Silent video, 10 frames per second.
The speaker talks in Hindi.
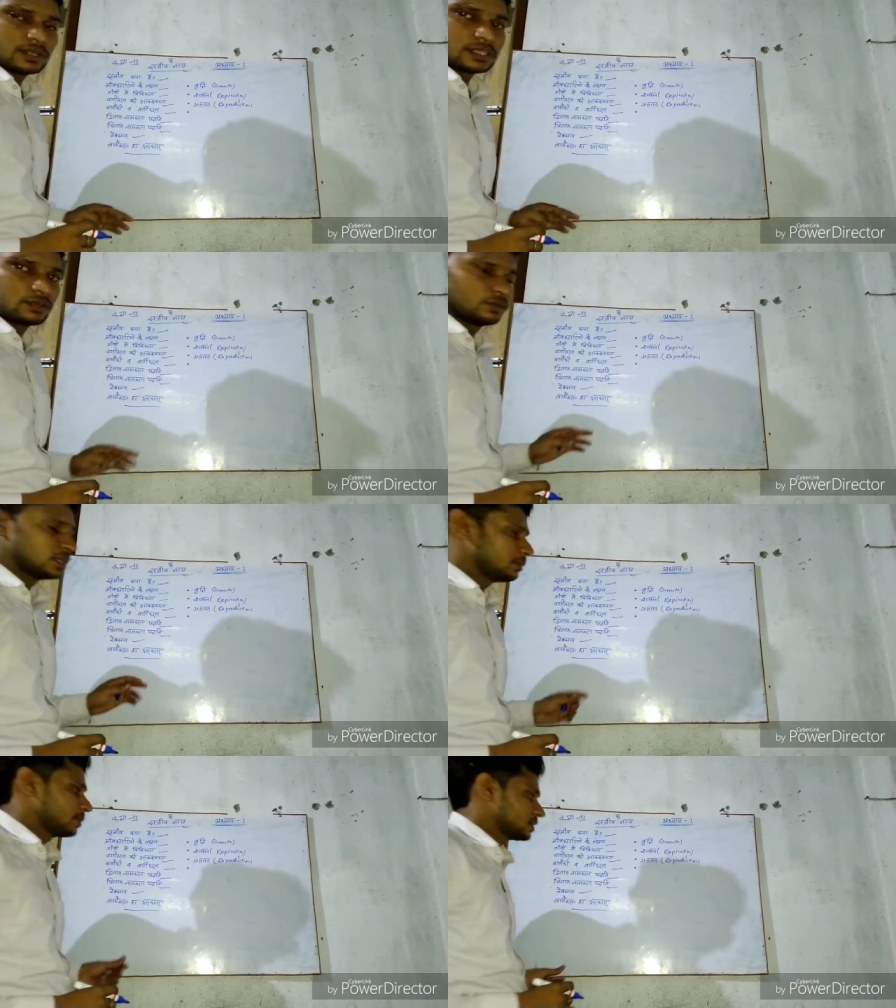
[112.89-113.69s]
श्वसन हो
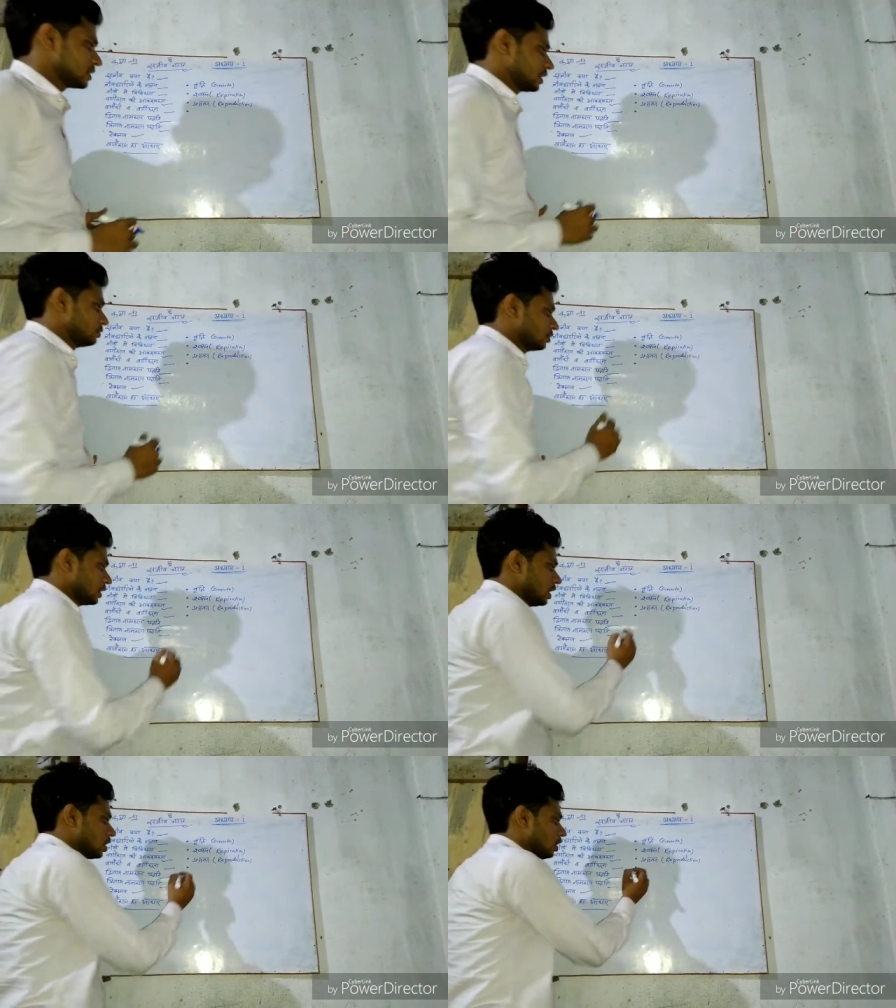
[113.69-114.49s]
गया प्रजनन हो
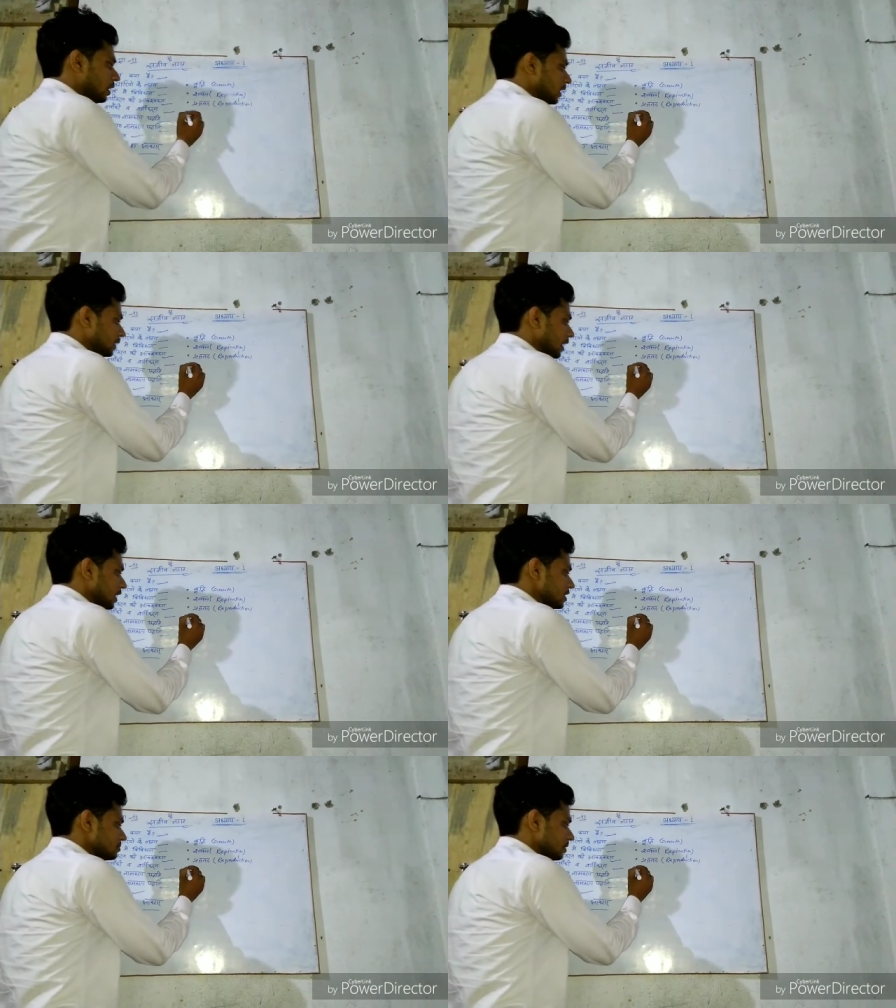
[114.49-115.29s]
गया और आता
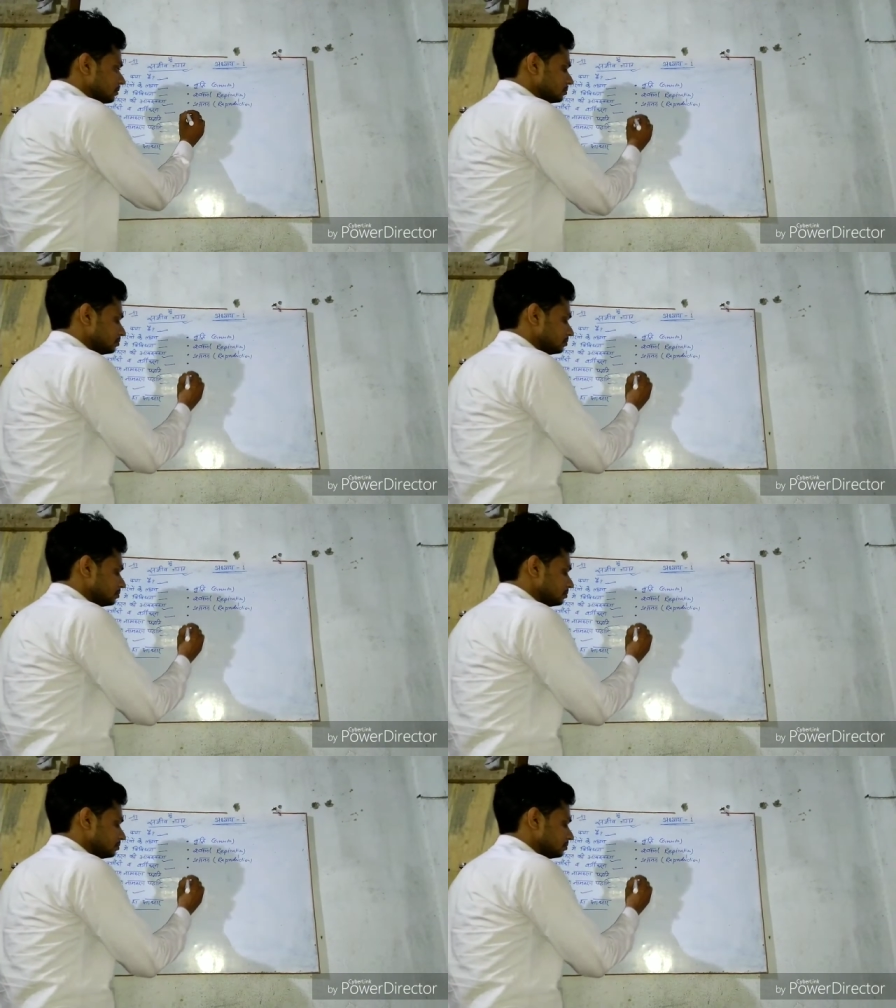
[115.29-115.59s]
है इसमें